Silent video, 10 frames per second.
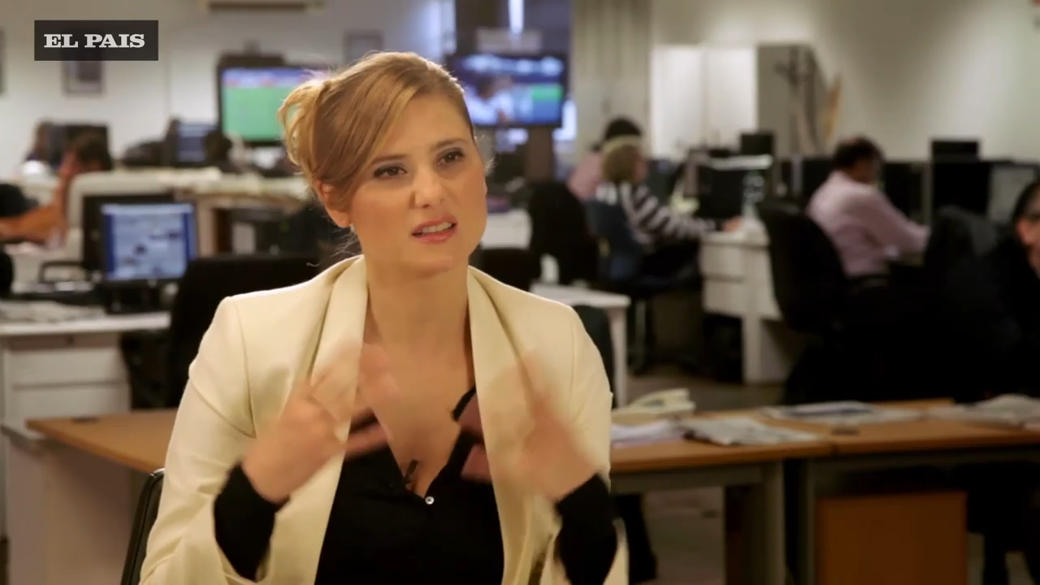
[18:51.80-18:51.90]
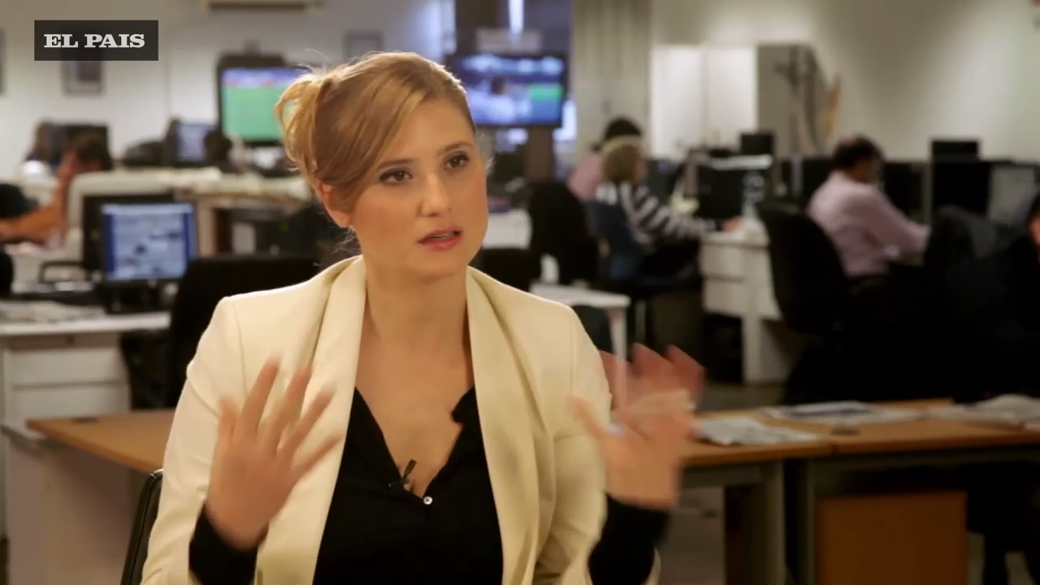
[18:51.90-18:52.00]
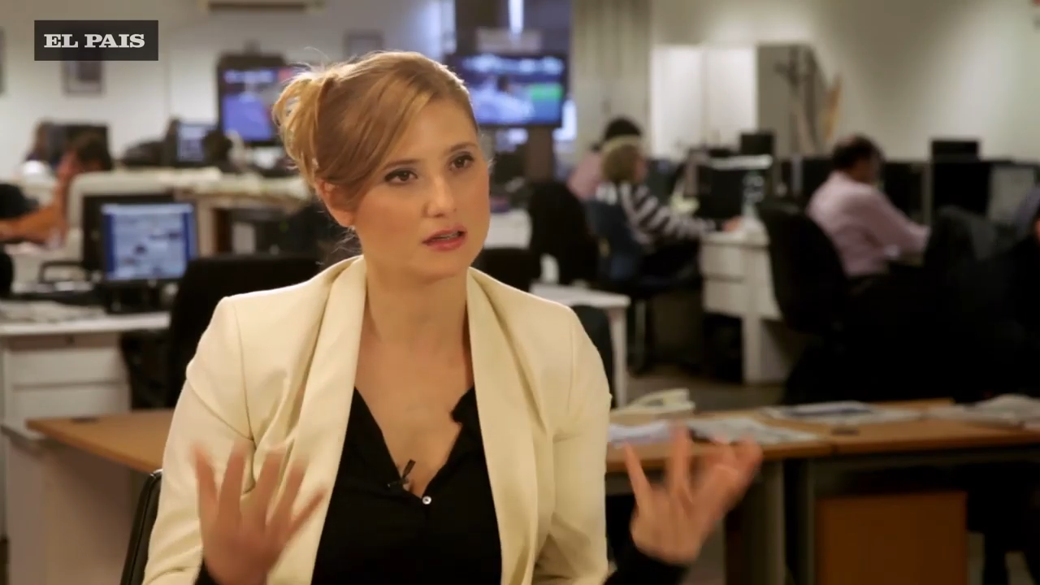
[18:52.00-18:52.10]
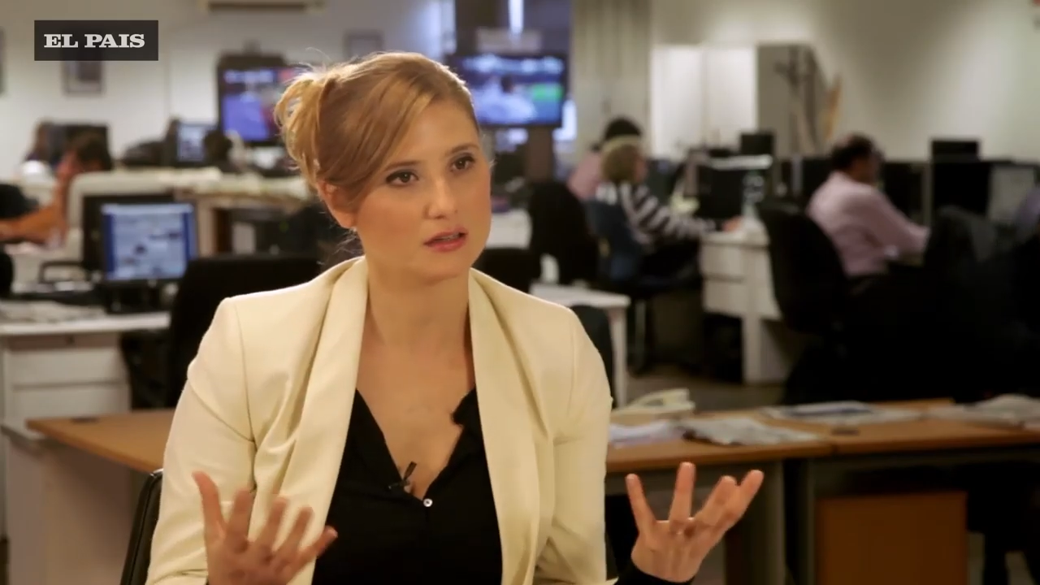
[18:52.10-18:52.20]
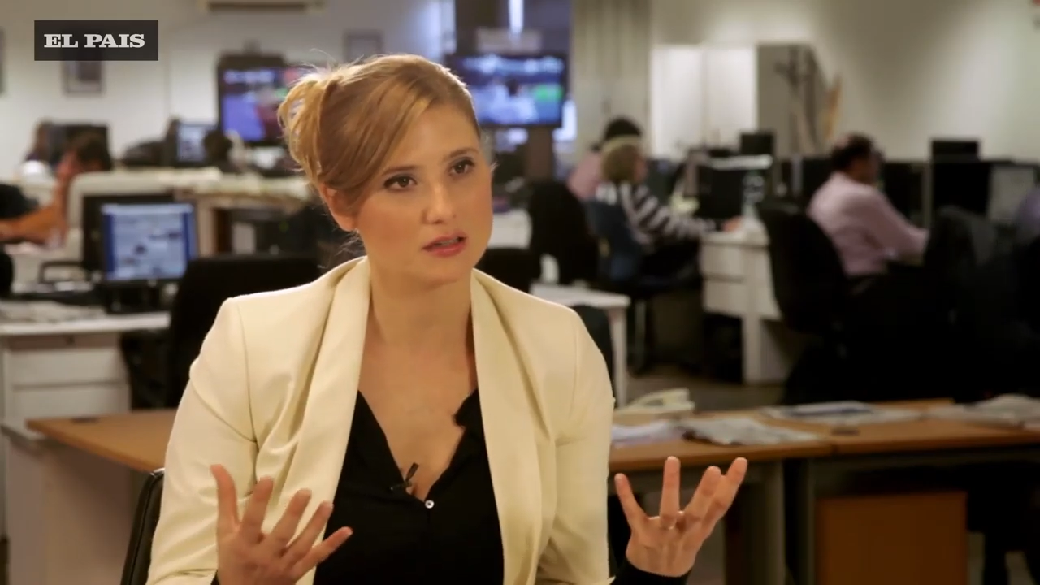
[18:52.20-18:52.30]

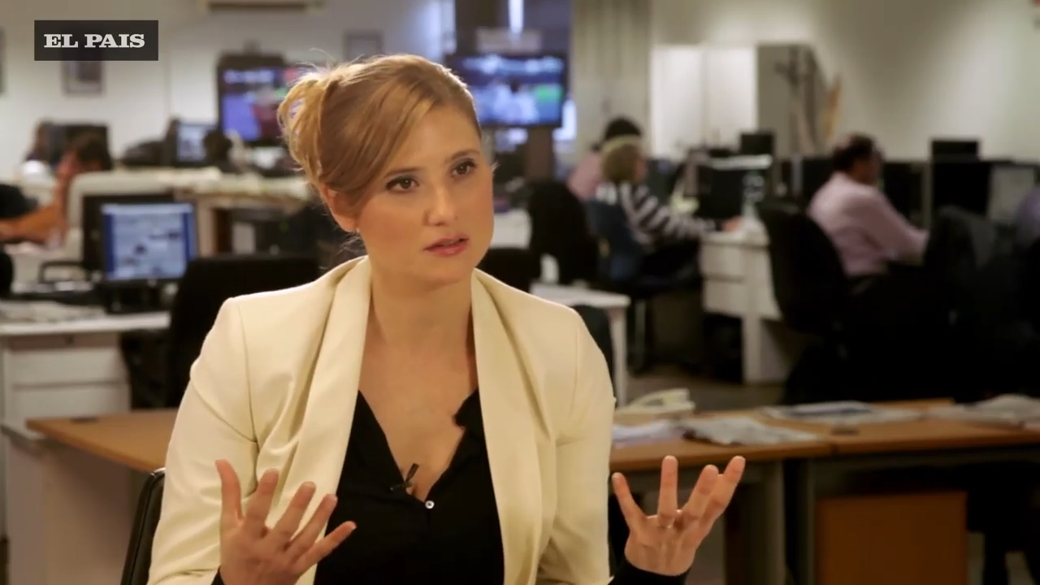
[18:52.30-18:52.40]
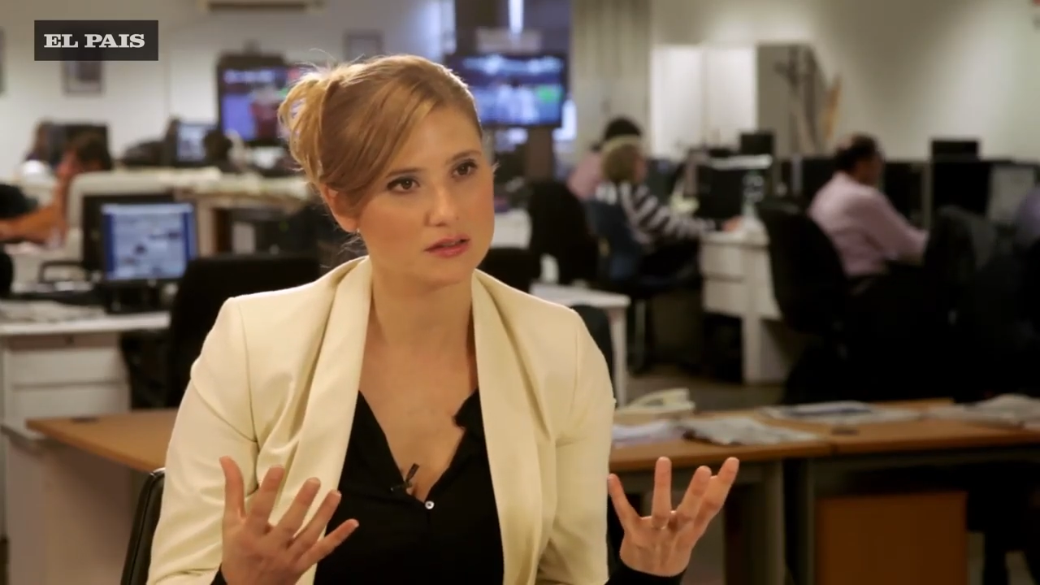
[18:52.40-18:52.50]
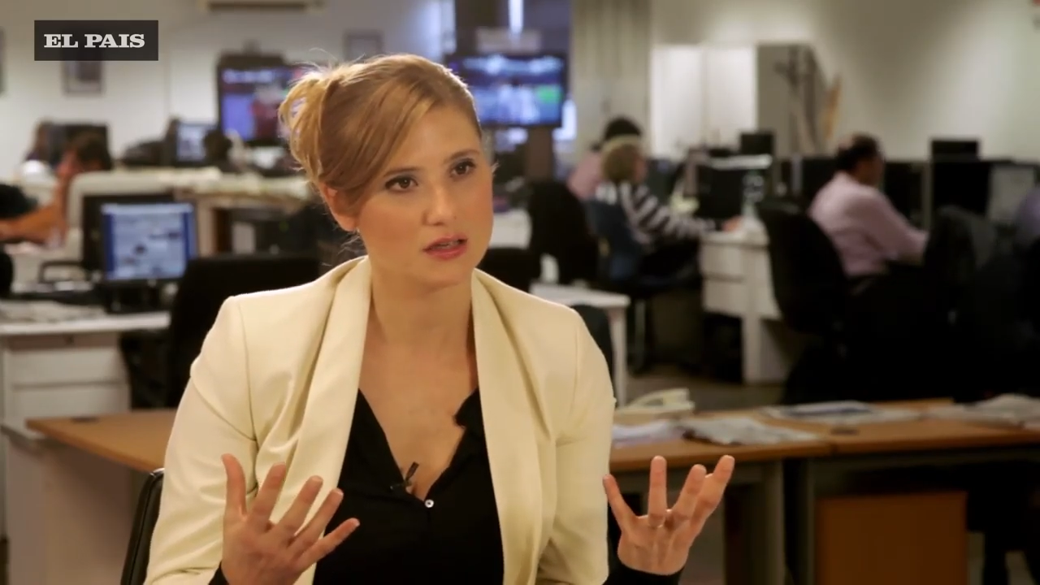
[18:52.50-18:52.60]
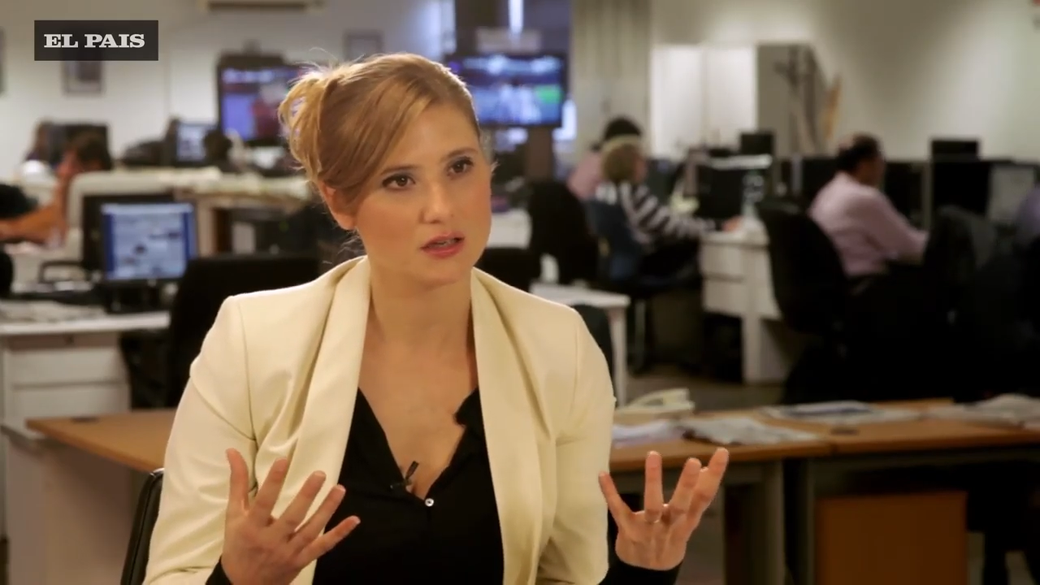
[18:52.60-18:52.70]
ciertas